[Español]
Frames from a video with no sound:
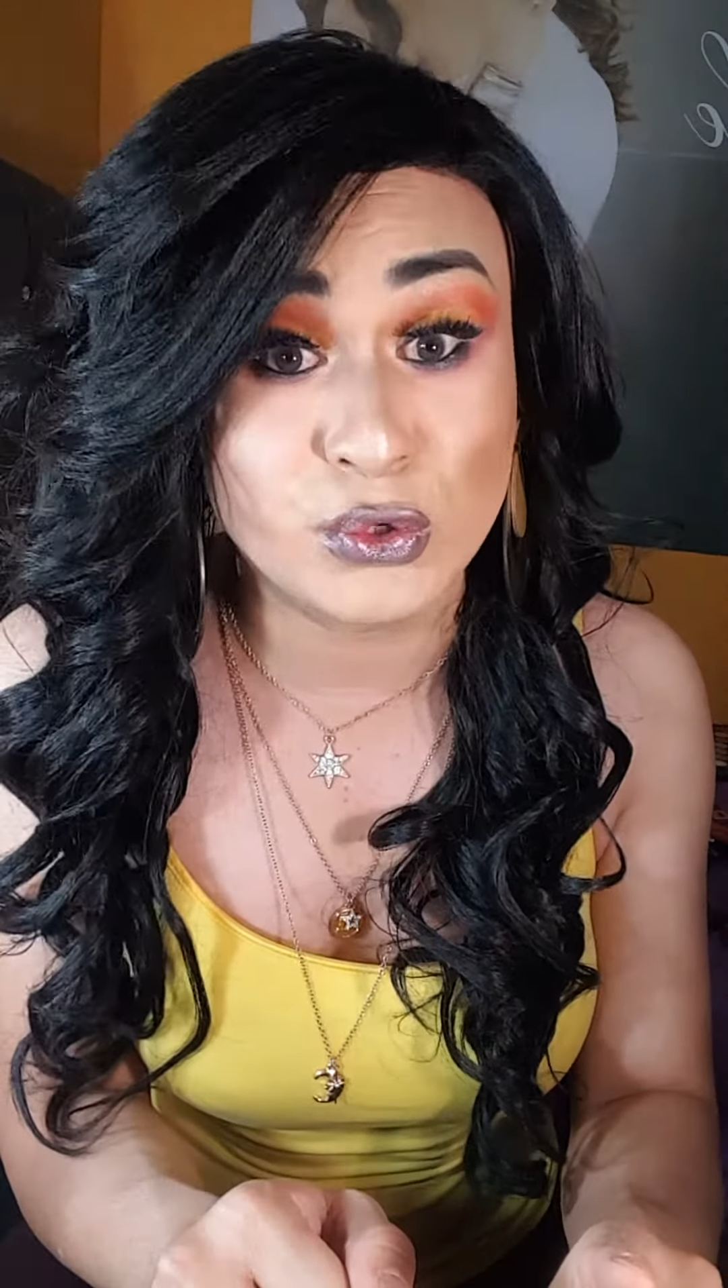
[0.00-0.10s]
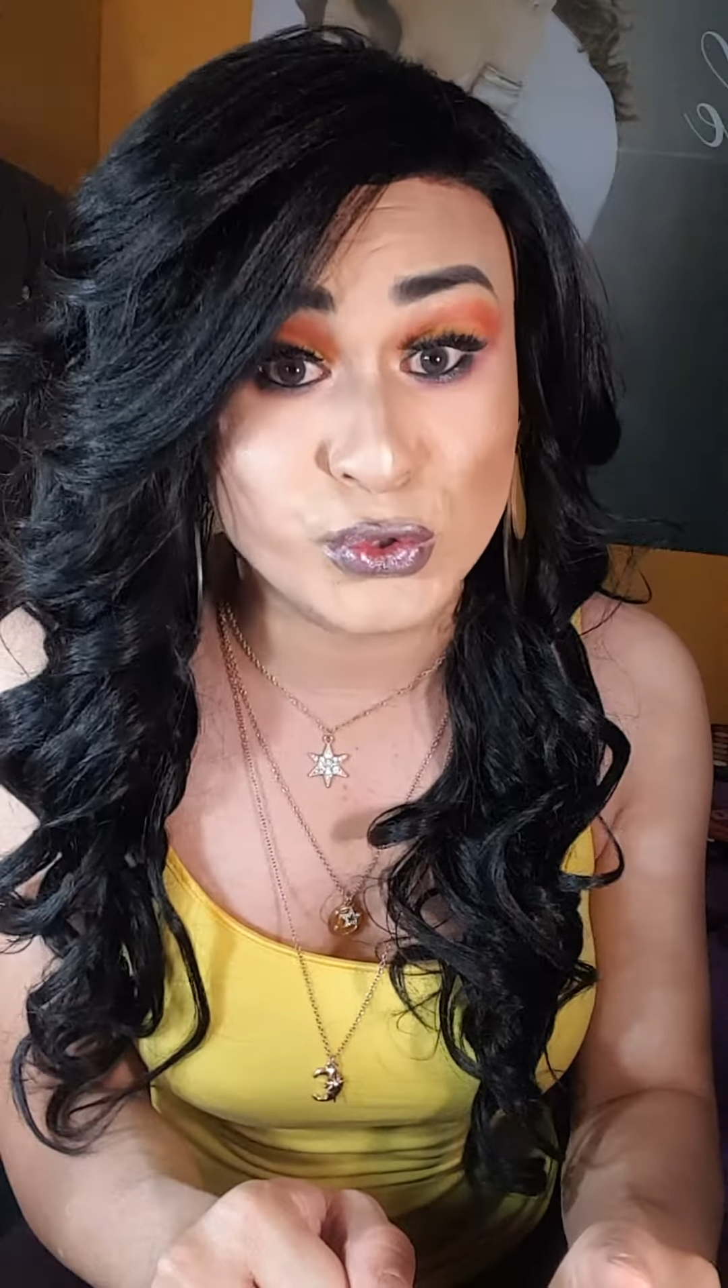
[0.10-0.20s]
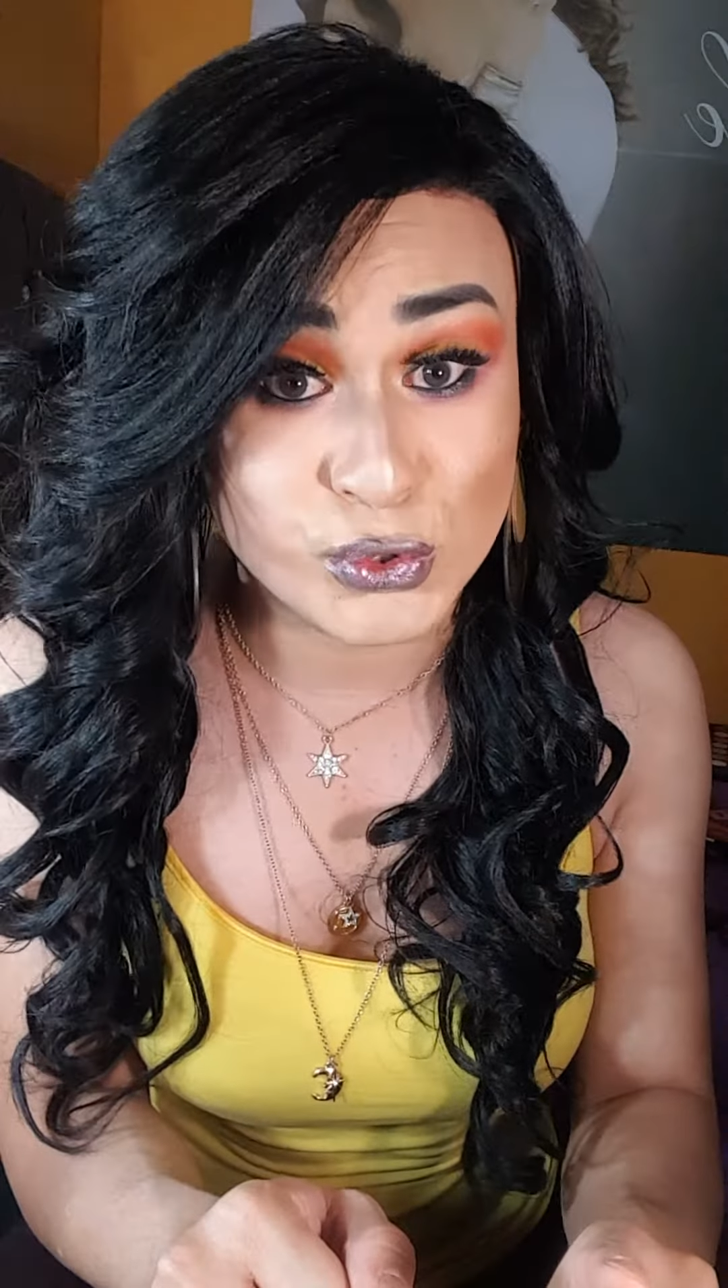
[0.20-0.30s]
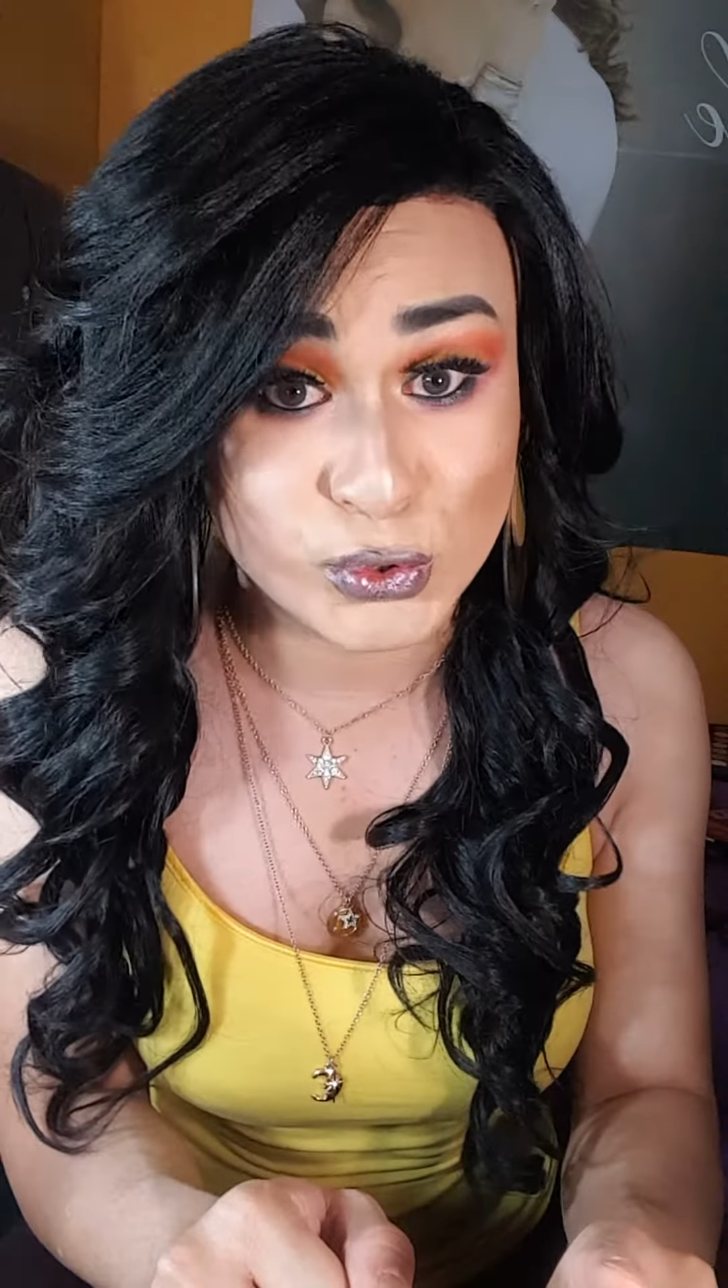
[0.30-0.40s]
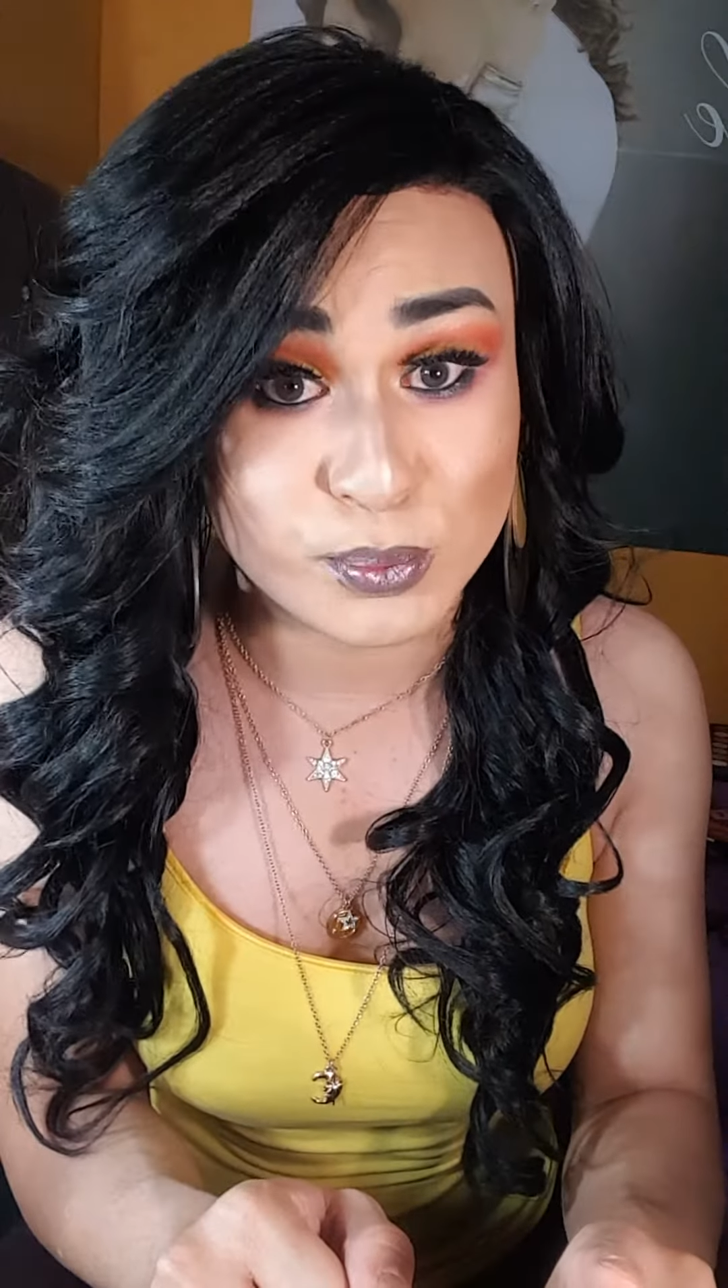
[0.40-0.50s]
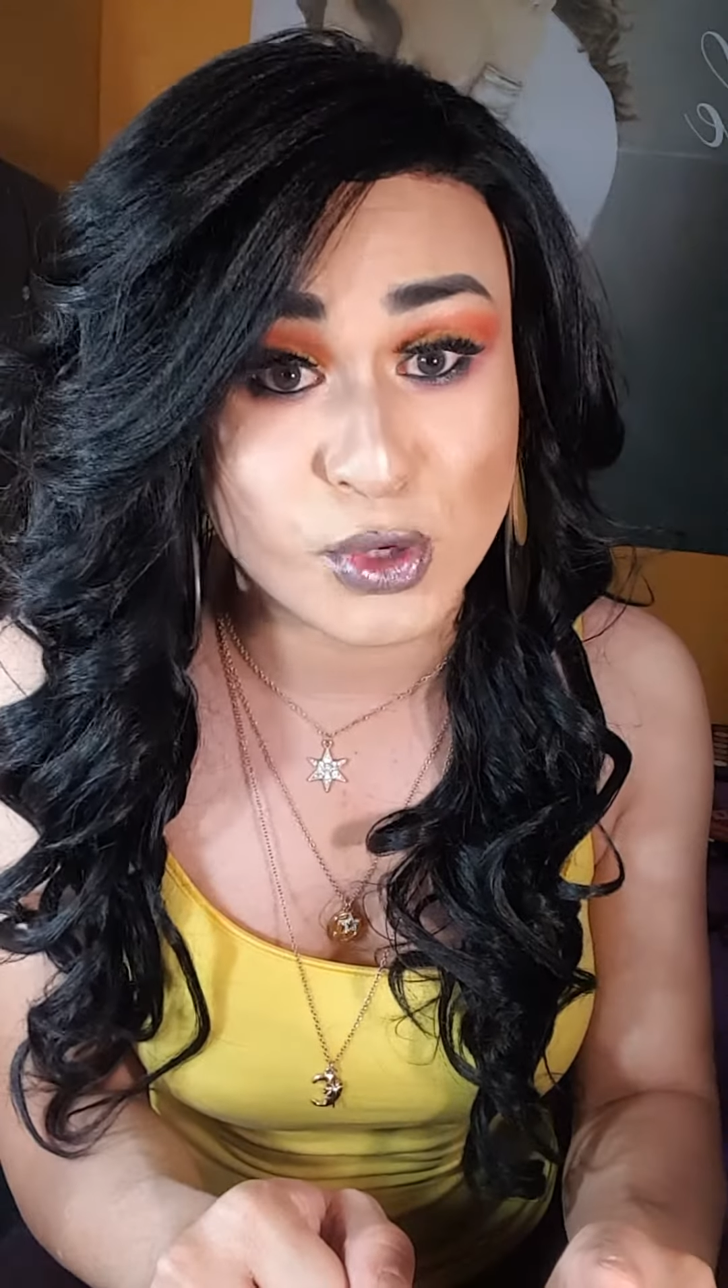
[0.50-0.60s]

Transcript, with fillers: YouTube